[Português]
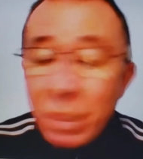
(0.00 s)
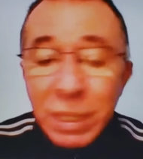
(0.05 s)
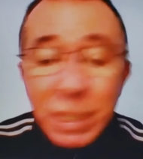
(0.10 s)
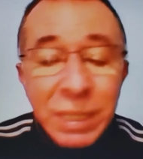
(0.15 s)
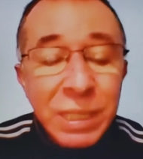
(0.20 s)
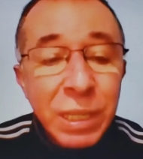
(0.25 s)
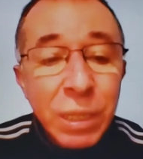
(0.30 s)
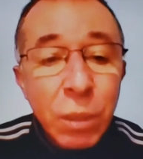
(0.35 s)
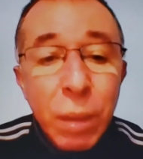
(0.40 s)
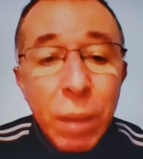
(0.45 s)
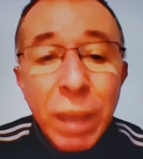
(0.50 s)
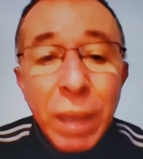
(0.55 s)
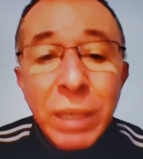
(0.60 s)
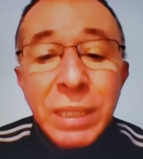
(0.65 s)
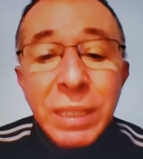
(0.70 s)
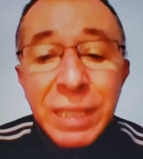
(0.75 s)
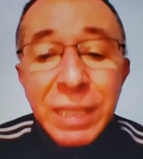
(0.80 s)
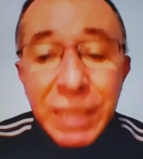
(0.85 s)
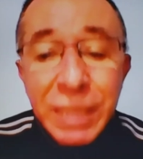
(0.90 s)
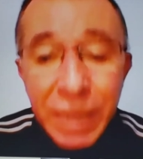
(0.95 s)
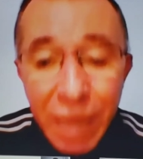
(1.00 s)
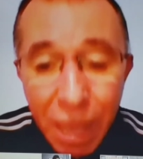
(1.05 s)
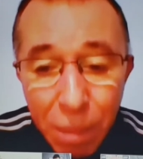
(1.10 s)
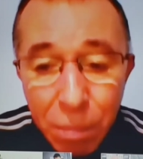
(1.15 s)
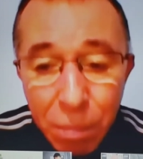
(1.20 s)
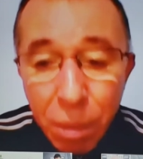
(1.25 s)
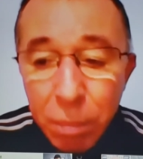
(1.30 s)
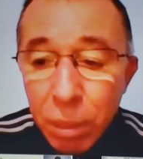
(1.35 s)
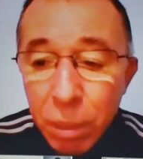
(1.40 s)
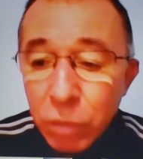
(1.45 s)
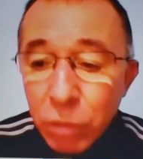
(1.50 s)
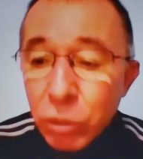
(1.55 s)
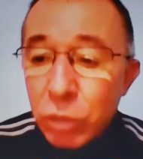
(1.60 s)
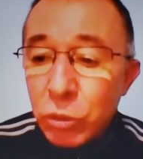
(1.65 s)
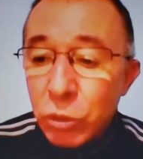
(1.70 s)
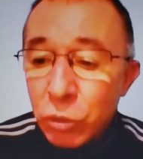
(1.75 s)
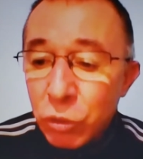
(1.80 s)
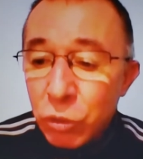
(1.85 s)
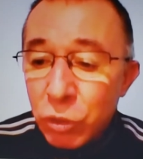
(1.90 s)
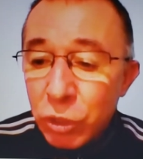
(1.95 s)
que serão extremamente
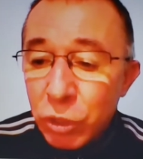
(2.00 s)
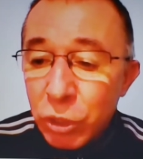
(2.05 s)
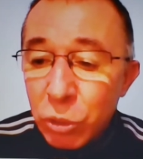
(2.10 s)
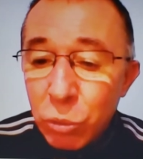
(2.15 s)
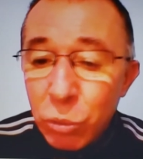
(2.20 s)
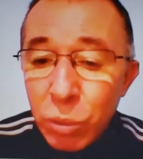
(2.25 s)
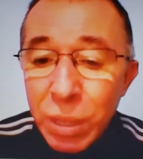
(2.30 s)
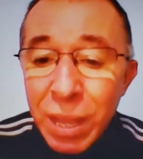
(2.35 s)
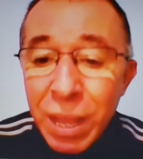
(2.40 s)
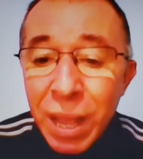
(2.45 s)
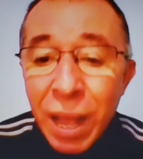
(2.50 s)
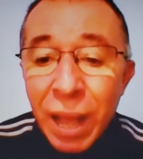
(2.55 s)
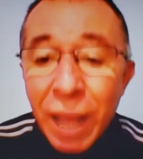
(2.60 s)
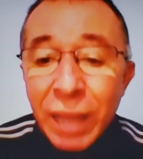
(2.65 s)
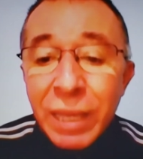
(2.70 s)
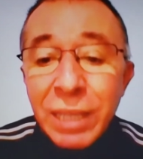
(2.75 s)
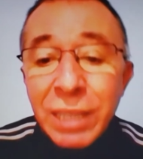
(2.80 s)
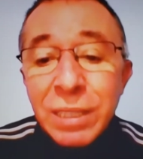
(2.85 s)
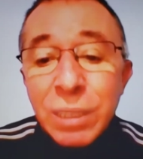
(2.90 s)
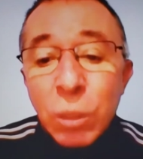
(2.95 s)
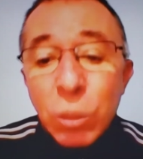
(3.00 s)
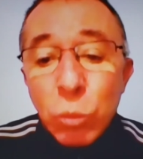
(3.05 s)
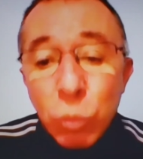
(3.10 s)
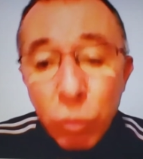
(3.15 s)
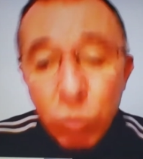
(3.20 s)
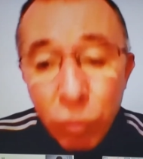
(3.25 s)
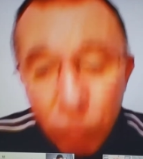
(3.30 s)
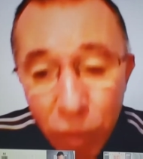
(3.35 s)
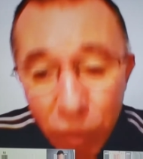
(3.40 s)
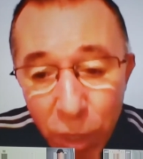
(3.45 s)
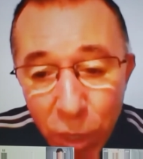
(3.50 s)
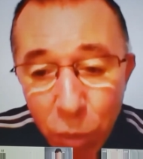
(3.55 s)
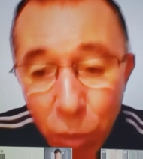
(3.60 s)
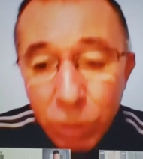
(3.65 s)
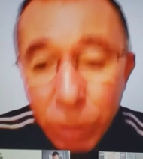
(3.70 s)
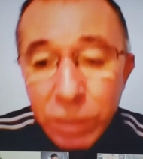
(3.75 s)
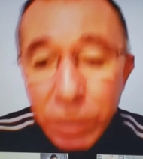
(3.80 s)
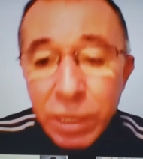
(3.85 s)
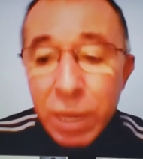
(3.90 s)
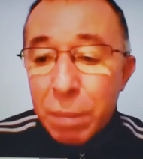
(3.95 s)
atingidos a questão do
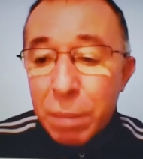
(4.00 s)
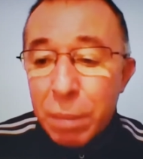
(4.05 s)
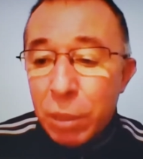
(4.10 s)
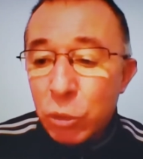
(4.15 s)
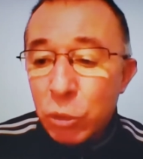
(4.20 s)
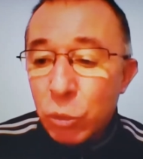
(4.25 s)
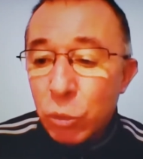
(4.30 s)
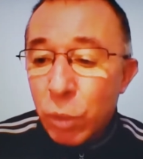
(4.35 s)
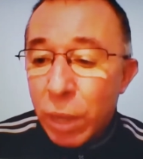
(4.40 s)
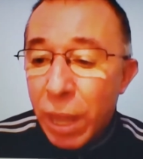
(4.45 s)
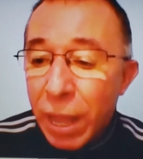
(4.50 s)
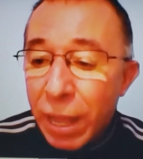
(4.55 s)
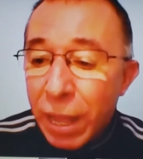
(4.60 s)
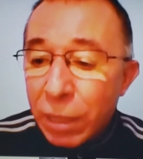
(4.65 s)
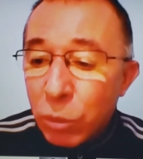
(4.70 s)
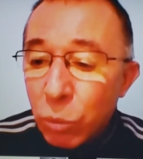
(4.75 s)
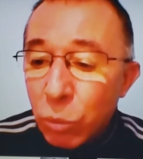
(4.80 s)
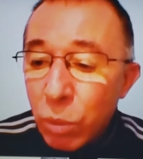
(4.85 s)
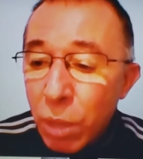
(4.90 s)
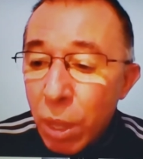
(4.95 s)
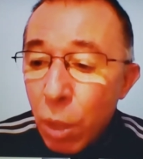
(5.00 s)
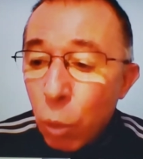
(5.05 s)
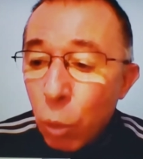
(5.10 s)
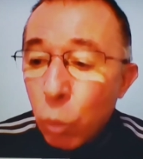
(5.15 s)
vinho que será majorado,